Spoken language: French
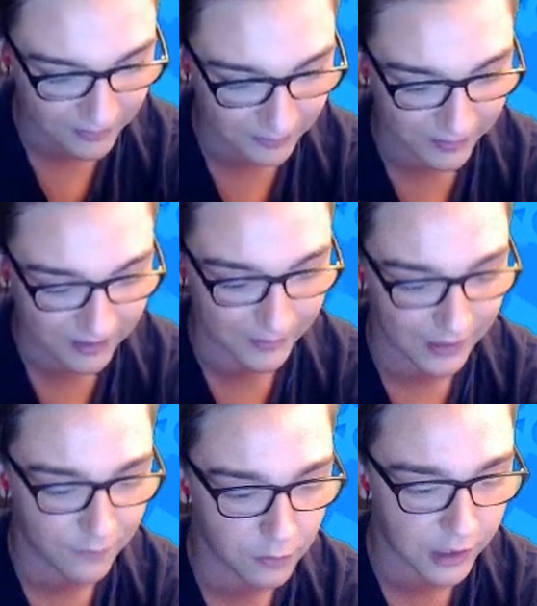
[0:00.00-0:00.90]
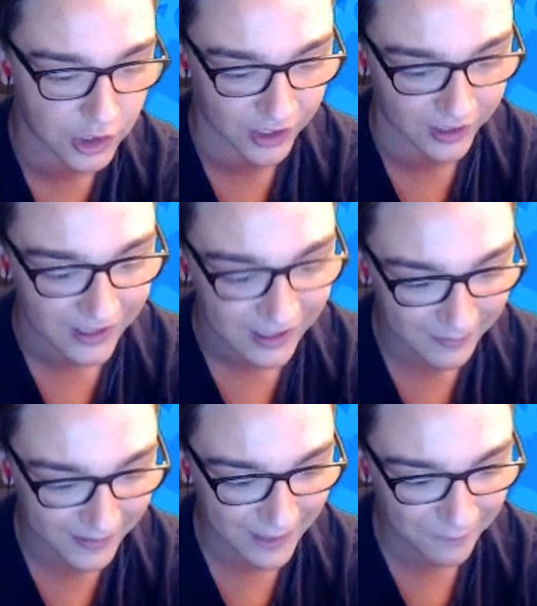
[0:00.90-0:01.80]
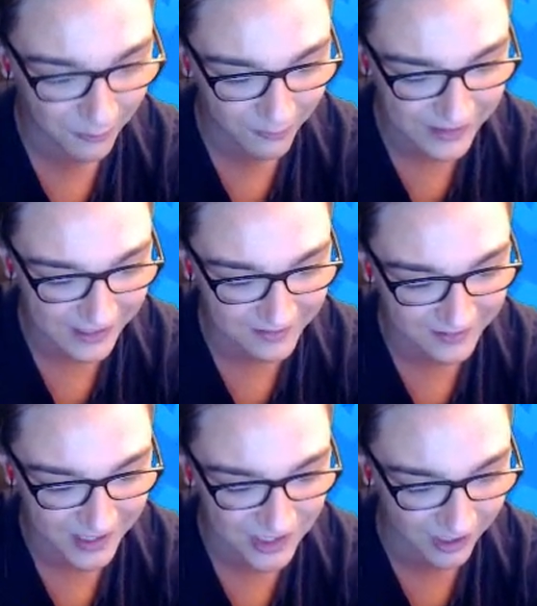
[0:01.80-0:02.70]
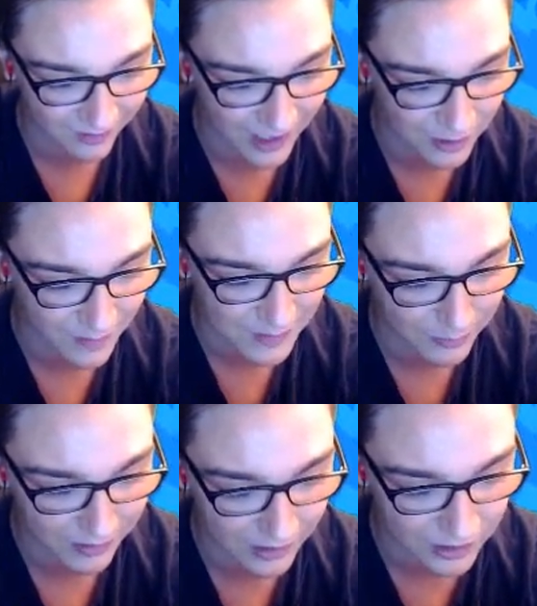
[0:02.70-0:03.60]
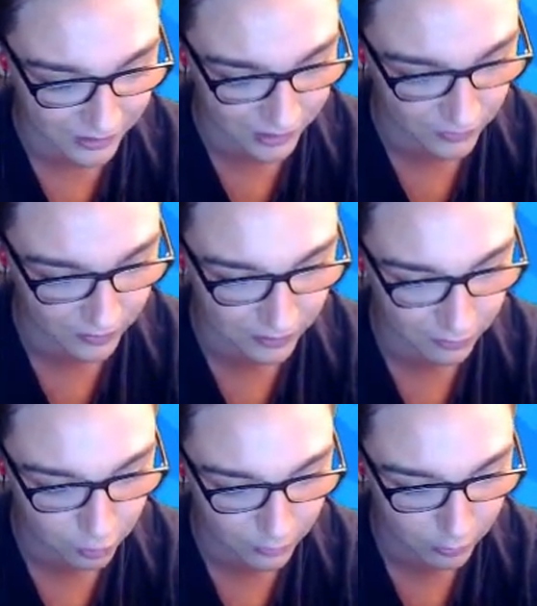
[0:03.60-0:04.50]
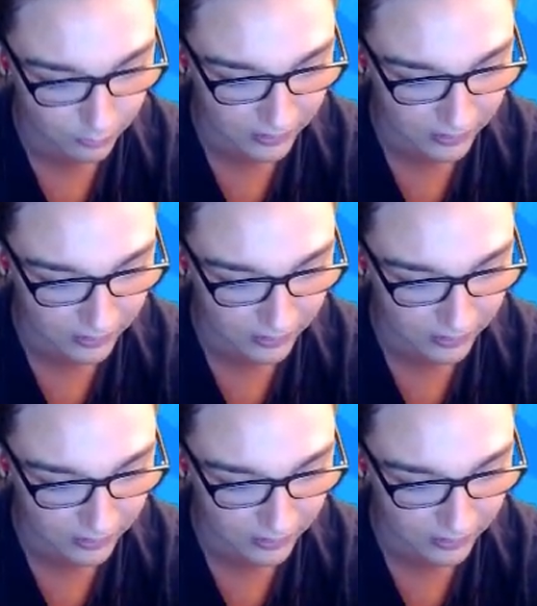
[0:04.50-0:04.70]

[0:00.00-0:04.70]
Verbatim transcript: parti. Maintenant, il faut se cacher. Maintenant, il faut vite aller se cacher. On va la jouer un petit peu à la lâche. Attendez, je vais essayer de le tuer lui.